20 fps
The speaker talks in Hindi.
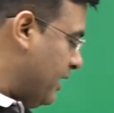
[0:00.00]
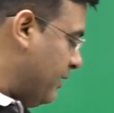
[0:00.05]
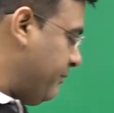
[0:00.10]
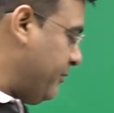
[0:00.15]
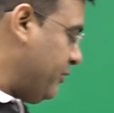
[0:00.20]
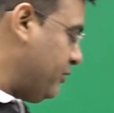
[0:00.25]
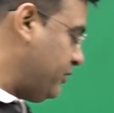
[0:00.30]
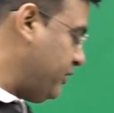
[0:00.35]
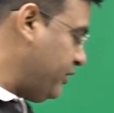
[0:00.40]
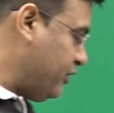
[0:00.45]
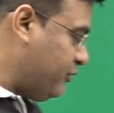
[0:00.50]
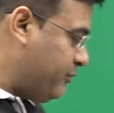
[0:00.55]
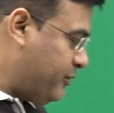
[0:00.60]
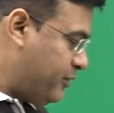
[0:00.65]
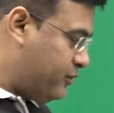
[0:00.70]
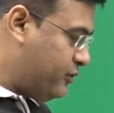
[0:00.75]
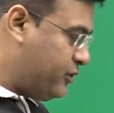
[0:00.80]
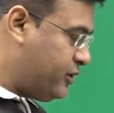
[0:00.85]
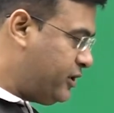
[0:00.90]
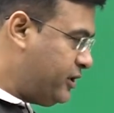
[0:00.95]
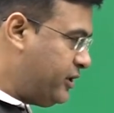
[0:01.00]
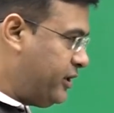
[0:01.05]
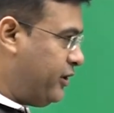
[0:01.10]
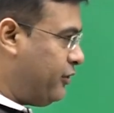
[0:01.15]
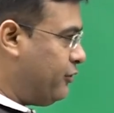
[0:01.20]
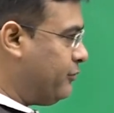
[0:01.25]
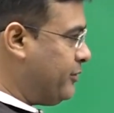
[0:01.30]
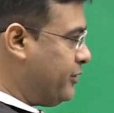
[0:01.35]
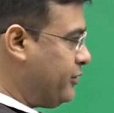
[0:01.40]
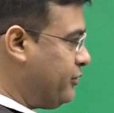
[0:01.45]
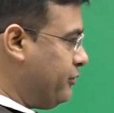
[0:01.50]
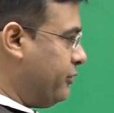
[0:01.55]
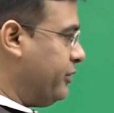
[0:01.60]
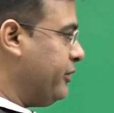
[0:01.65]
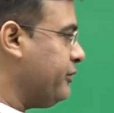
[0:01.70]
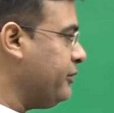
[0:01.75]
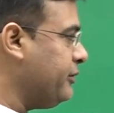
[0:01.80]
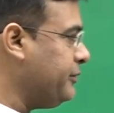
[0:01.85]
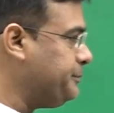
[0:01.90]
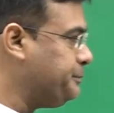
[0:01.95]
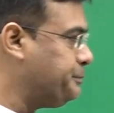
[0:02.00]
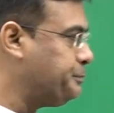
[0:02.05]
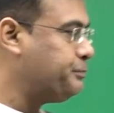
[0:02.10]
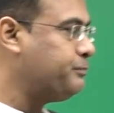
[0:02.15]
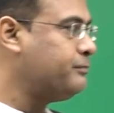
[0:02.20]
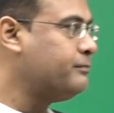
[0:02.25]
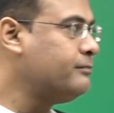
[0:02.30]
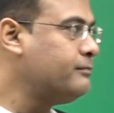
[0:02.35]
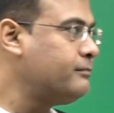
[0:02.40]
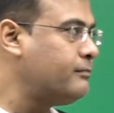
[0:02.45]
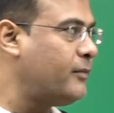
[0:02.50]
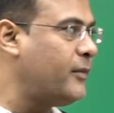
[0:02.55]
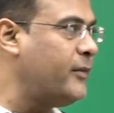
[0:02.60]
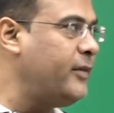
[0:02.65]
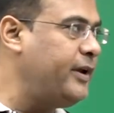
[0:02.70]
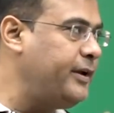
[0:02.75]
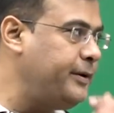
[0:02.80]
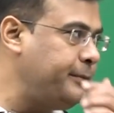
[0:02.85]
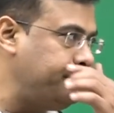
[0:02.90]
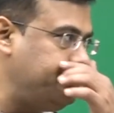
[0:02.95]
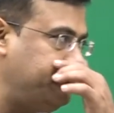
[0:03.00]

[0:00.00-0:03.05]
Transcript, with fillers: अब मैं उसी के ऊपर क्वेश्चन दे रहा हूँ बच्चों लिखो कि